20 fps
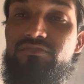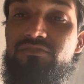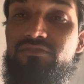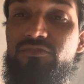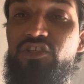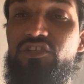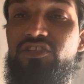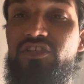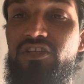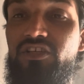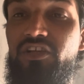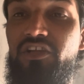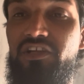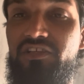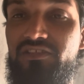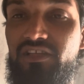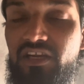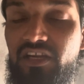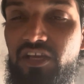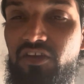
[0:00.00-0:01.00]
किसी
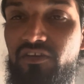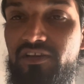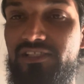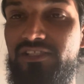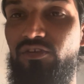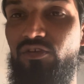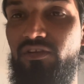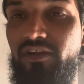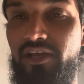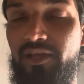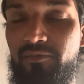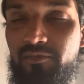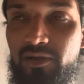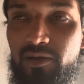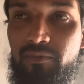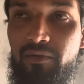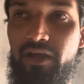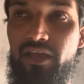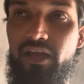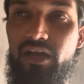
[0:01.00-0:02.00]
रीज़न की वजह से वो नहीं मिल
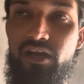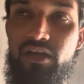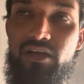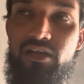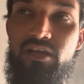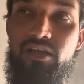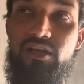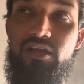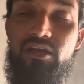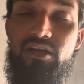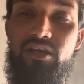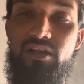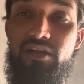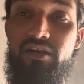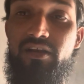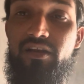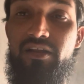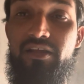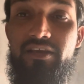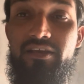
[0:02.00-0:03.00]
पाया
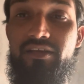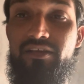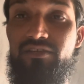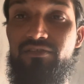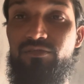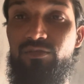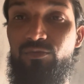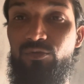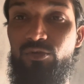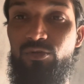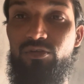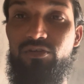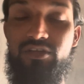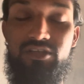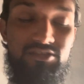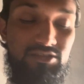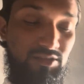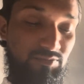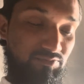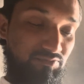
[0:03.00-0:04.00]
लेकिन वो बोलो ना
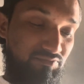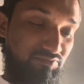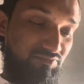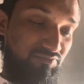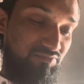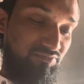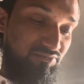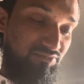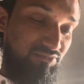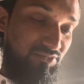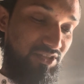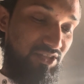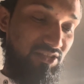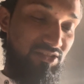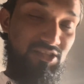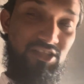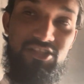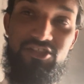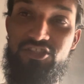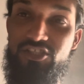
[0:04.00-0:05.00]
जब
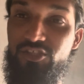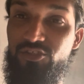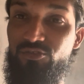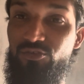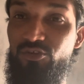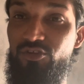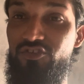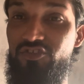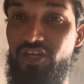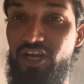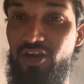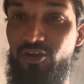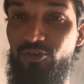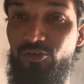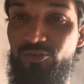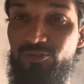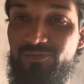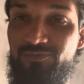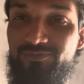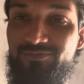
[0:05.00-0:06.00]
किसी चीज़ को
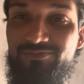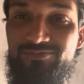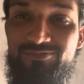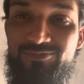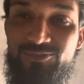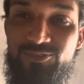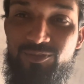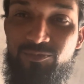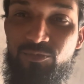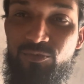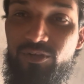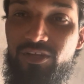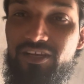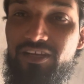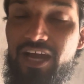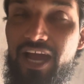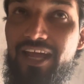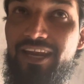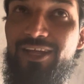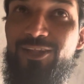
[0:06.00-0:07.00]
चाहो तो पूरी
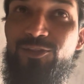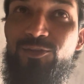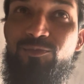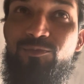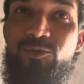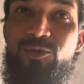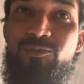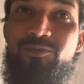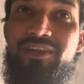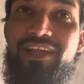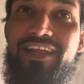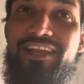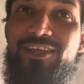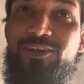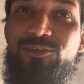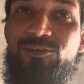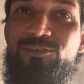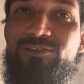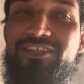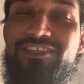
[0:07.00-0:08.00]
कायनात तुमको मिलाने की
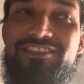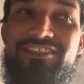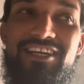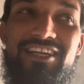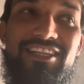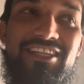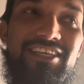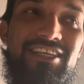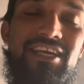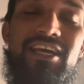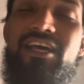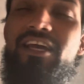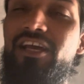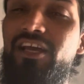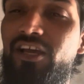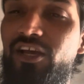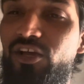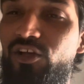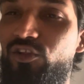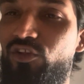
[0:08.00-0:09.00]
कोशिश करती है
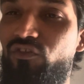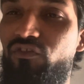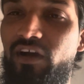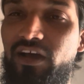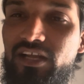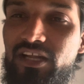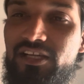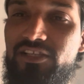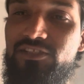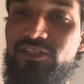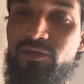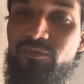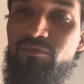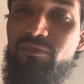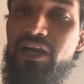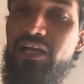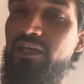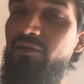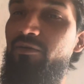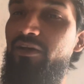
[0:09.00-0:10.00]
तो फाइनली
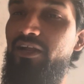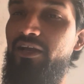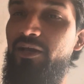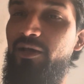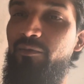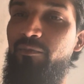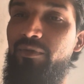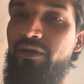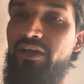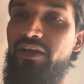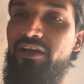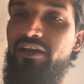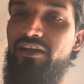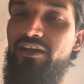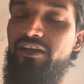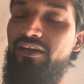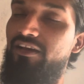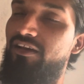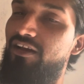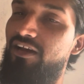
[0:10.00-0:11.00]
सिम्बा आज हमारे घर पे
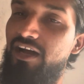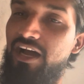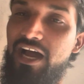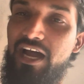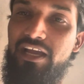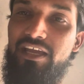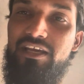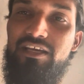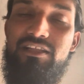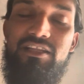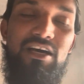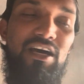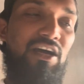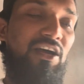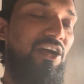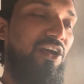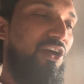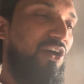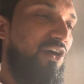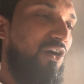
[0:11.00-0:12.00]
आ गया था
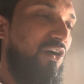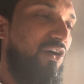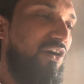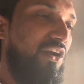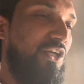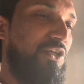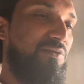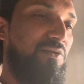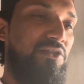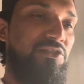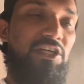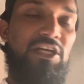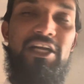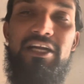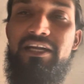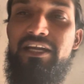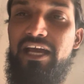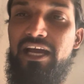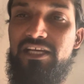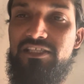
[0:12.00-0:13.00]
और स्पेशली
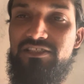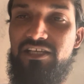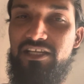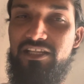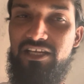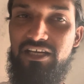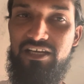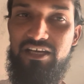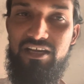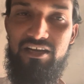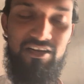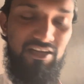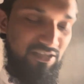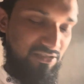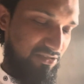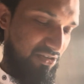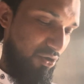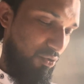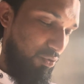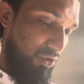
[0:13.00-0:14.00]
थैंक्स अदा करना
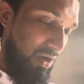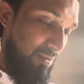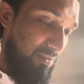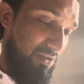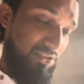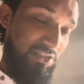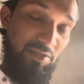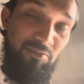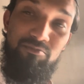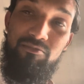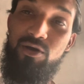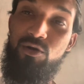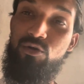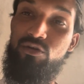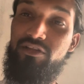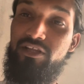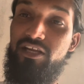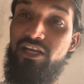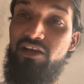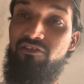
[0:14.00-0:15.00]
चाहूँगा मैं सिम्बा को
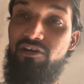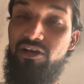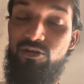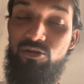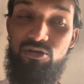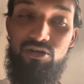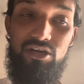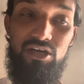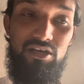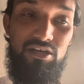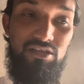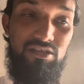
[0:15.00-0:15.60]
देने वालों का